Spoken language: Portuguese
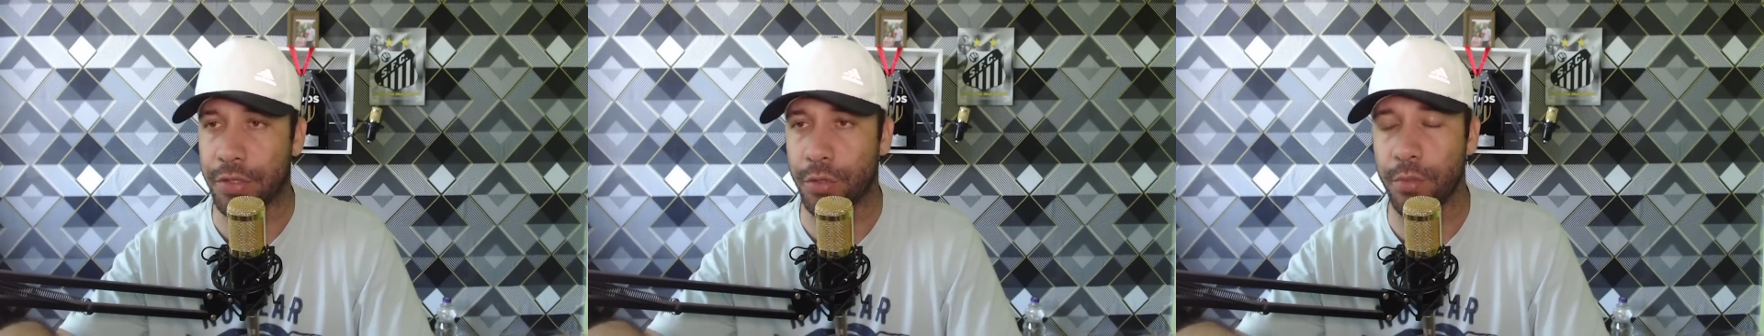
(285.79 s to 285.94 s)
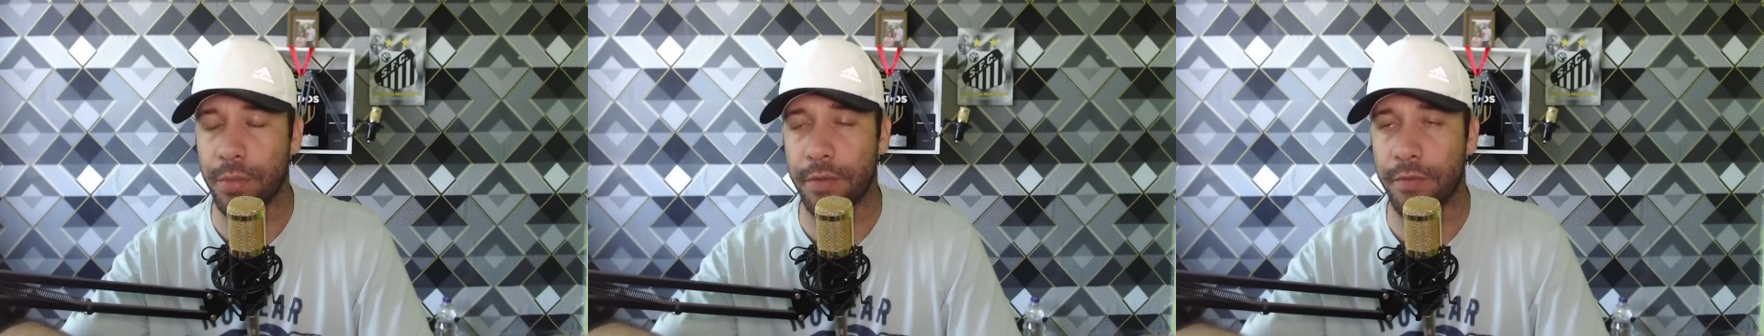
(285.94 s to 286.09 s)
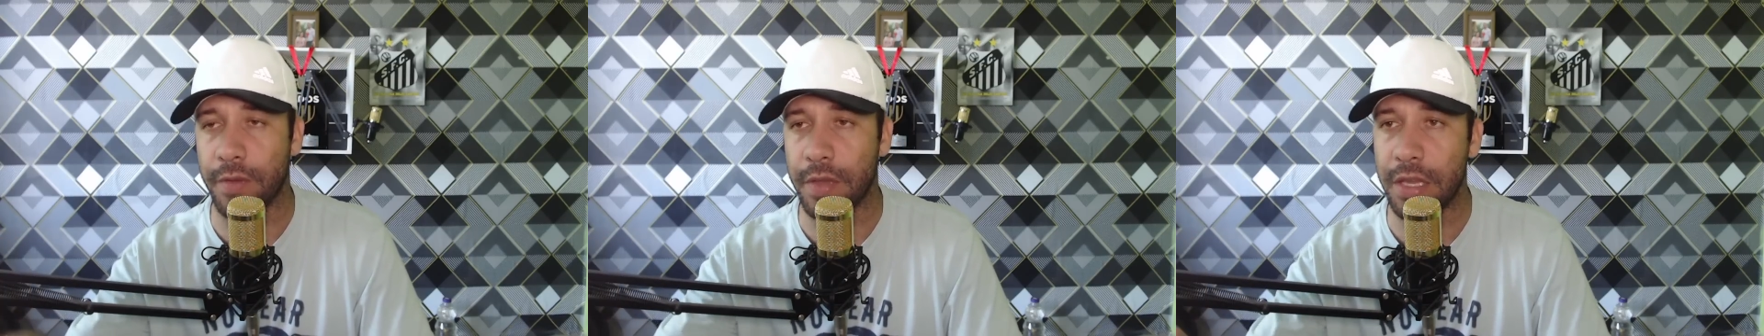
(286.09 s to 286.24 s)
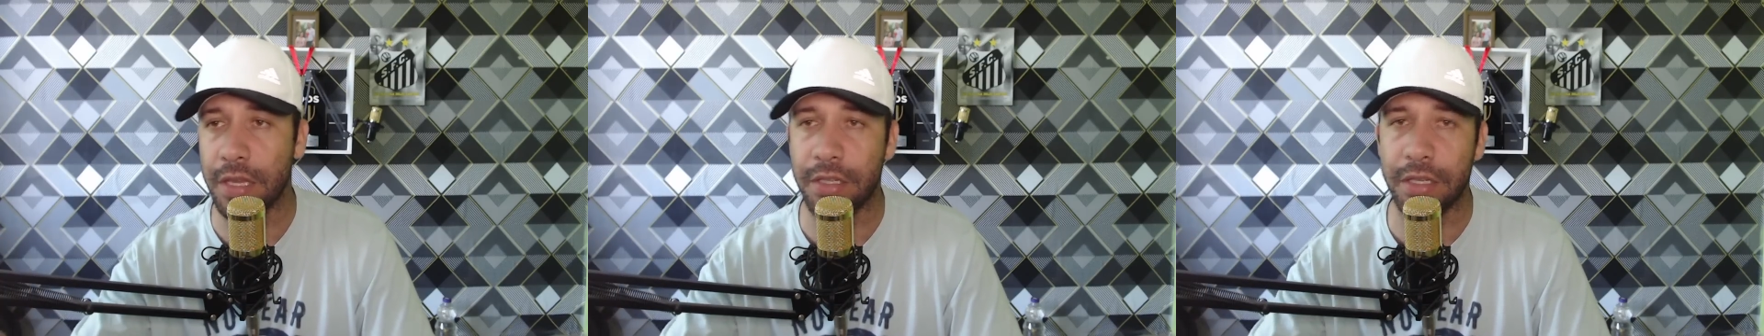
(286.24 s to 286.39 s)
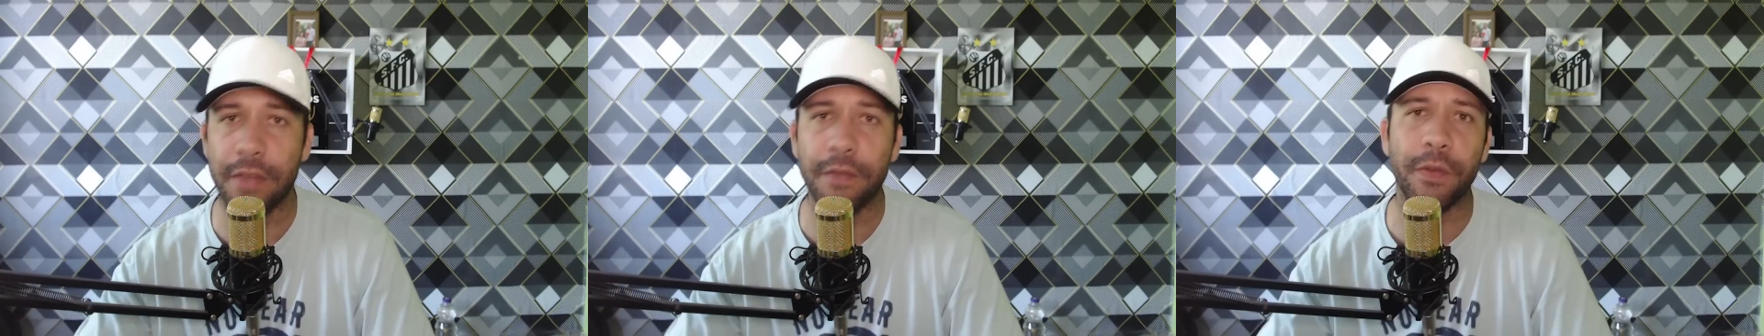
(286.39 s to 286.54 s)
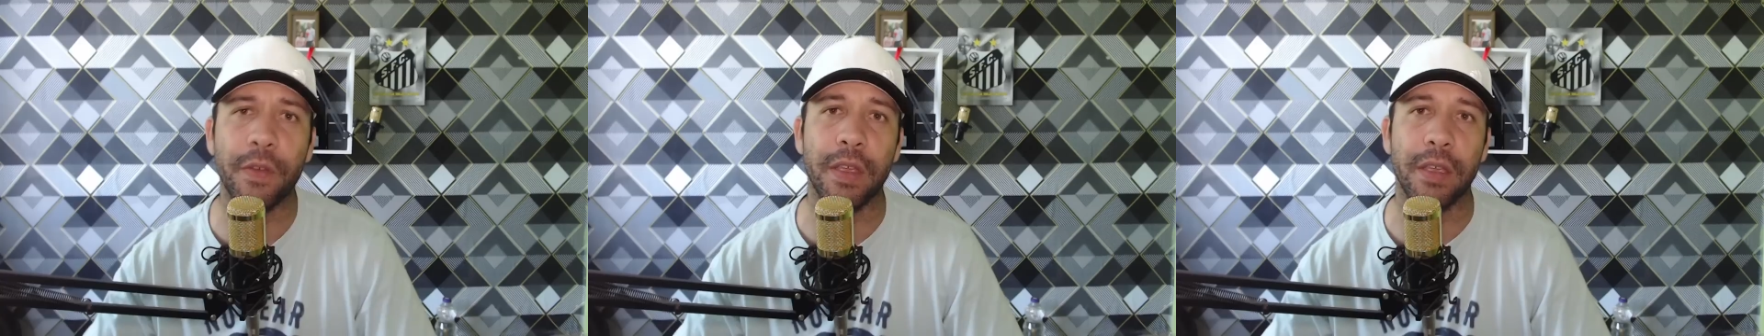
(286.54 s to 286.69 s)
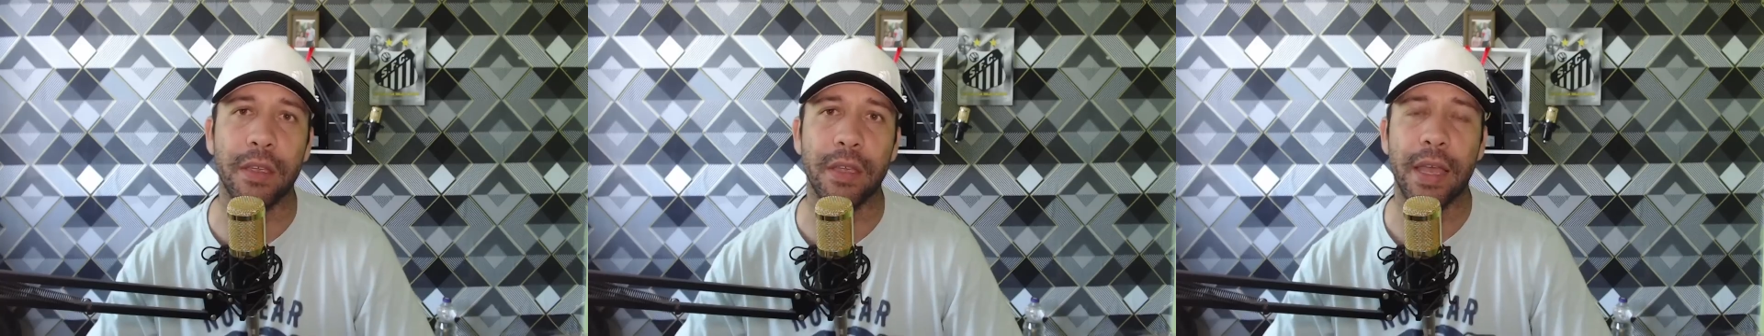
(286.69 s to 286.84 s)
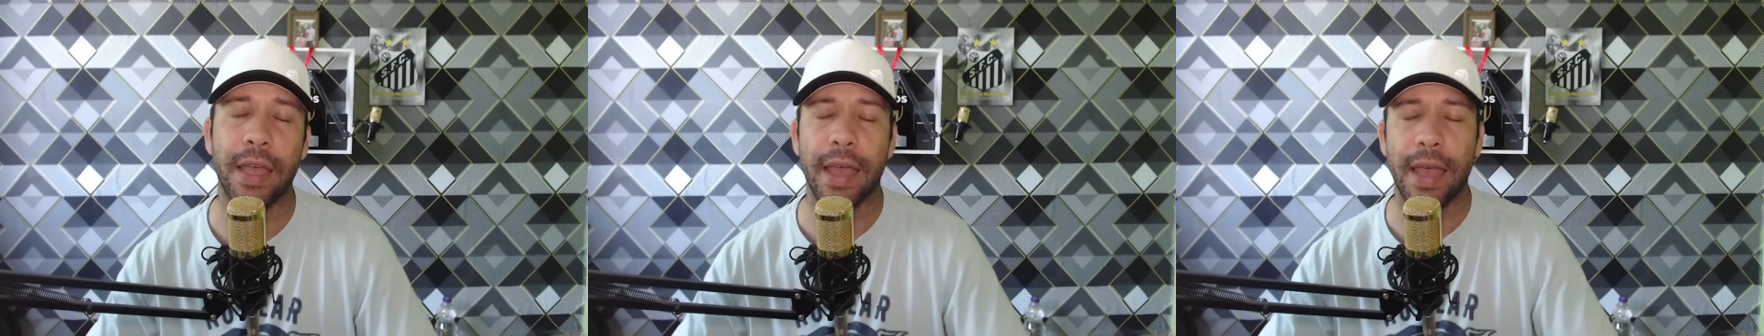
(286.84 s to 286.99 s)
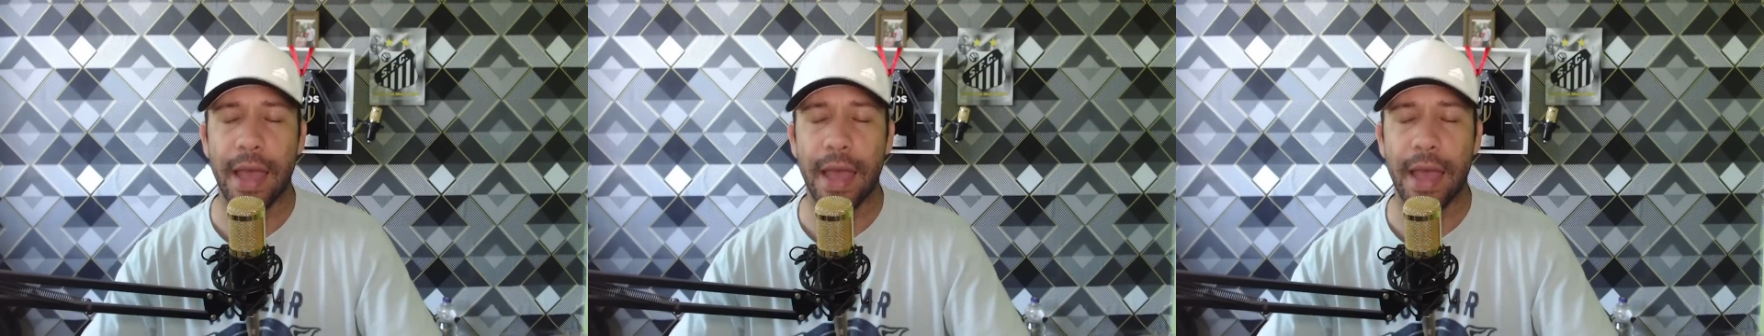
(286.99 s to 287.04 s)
sub 20, enfim,